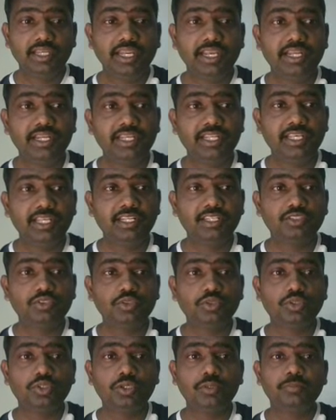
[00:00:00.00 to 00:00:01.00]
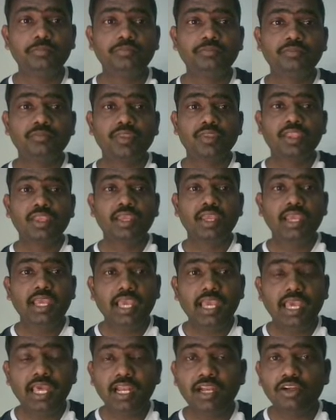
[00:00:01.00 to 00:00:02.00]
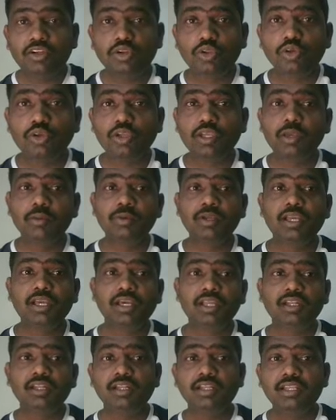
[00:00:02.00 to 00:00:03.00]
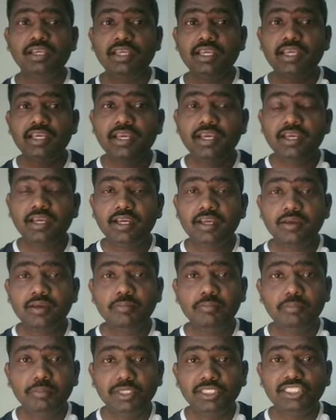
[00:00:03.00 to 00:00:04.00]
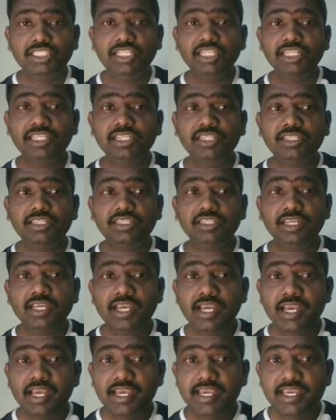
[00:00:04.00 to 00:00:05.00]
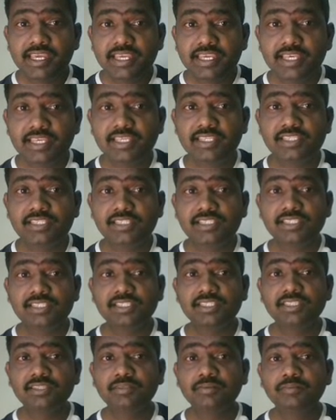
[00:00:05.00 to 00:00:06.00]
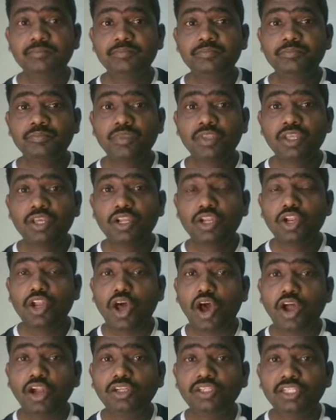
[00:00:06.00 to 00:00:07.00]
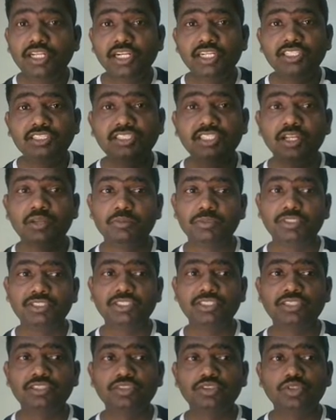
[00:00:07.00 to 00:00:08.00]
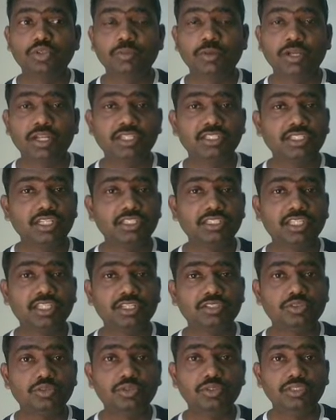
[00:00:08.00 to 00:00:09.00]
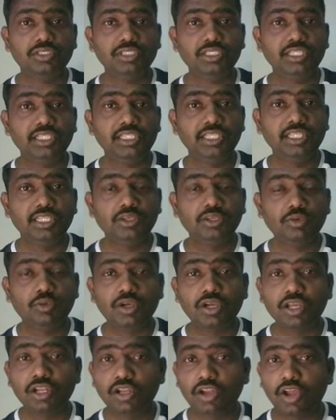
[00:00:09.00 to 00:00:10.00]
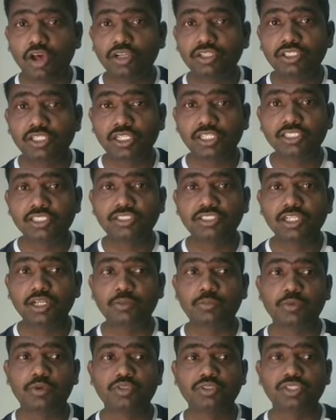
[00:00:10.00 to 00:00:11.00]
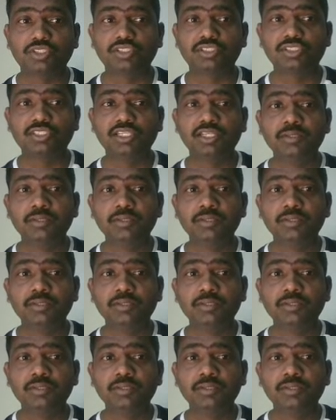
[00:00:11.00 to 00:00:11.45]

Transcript: ఏంటి అనేది చూద్దాం ఎలక్ట్రోకెమికల్ మిషనింగ్ ఈజ్ నాన్ ట్రెడిషనల్ మిషనింగ్ సో మనందరికీ తెలుసు ఇది ఒక నాన్ ట్రెడిషనల్ ప్రాసెస్